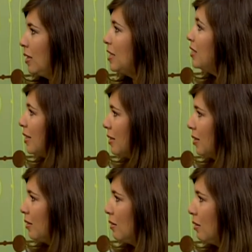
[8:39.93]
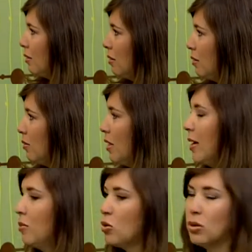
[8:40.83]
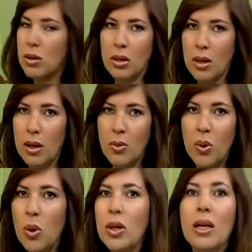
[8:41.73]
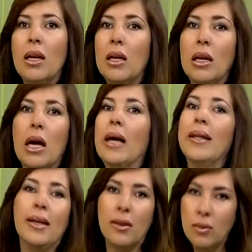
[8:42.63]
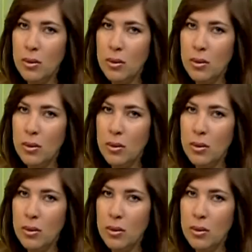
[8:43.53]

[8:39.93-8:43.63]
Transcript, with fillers: quistes, eh, digamos, a lo mejor en, en la cadera